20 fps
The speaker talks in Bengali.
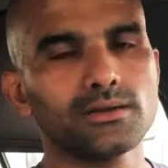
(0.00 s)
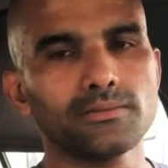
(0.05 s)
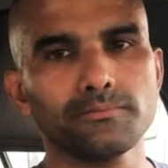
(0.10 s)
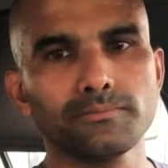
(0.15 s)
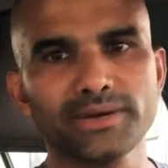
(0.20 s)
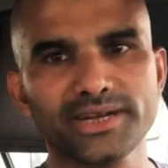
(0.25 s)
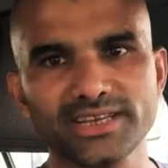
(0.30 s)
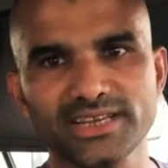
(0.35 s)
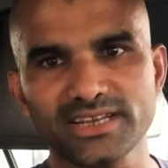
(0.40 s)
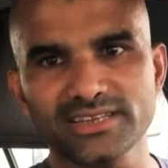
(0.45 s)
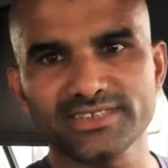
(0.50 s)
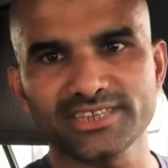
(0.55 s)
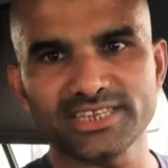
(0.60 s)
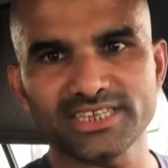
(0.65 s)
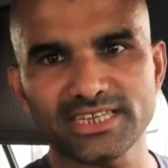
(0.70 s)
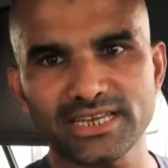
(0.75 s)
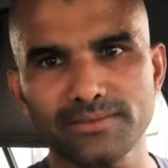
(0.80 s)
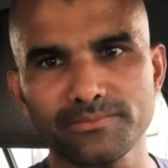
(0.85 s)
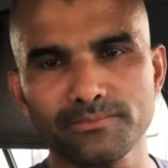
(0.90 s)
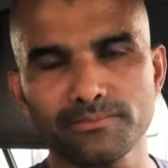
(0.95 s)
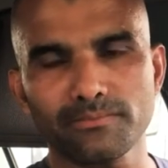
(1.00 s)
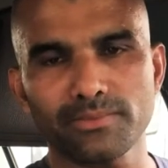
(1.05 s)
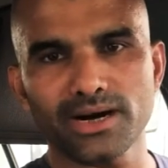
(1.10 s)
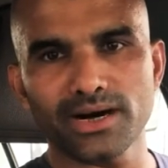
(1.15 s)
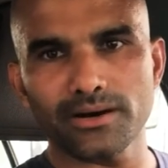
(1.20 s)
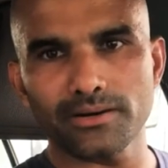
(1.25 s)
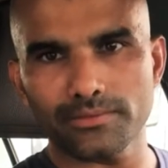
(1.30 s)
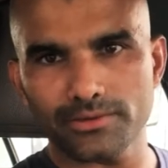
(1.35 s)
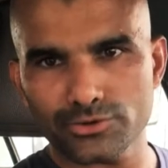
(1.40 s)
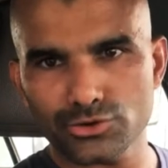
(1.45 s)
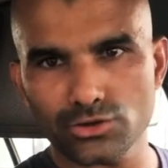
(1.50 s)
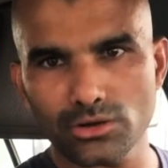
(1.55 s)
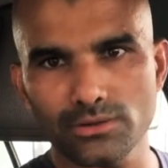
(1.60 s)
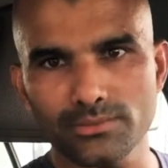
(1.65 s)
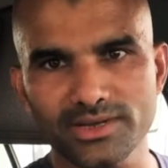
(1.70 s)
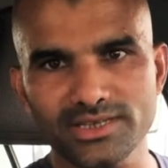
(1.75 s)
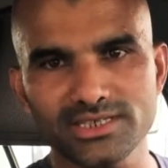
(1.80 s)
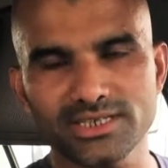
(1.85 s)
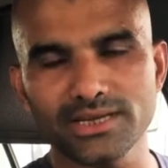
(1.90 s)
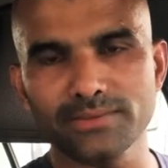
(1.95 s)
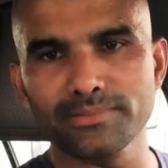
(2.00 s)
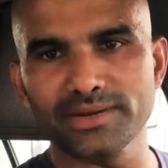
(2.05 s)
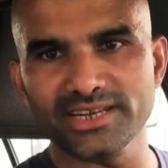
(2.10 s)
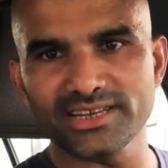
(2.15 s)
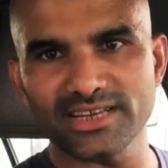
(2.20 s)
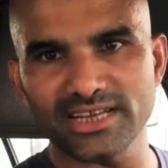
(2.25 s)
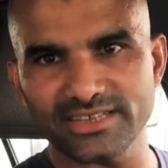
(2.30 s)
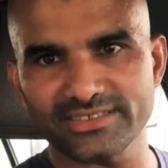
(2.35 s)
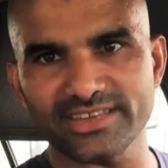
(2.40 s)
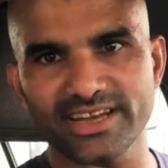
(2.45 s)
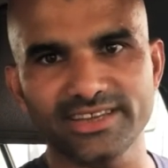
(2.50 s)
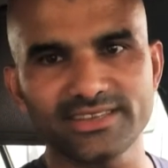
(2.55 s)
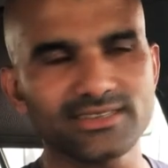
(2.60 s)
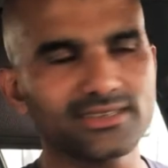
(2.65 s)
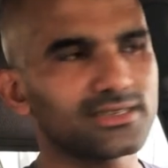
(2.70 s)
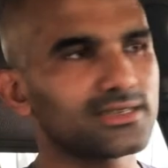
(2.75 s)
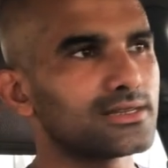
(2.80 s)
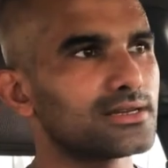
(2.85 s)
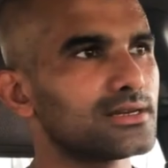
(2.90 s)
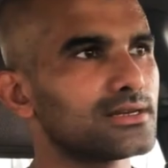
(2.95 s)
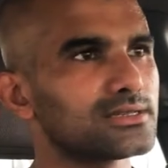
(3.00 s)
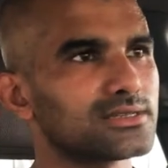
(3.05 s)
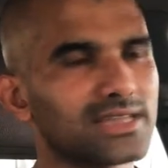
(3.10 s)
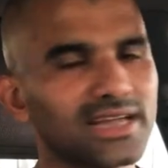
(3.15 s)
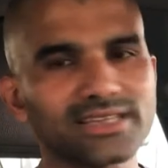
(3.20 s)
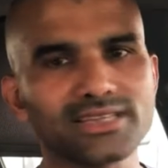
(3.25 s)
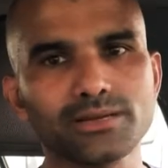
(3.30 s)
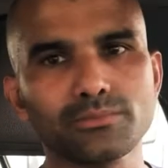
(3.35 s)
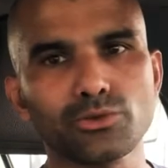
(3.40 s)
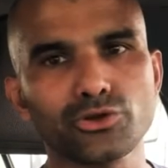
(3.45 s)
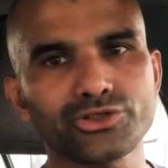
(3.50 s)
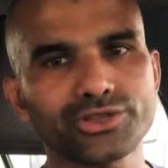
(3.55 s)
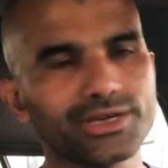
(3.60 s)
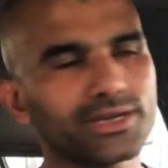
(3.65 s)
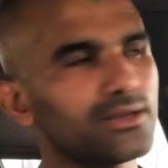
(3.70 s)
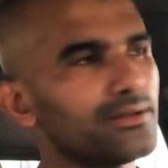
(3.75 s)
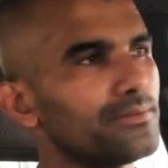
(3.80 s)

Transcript: মেডিকেল সিস্টেম বা চলমান যে মেডিকেল সায়েন্স তাদের মতে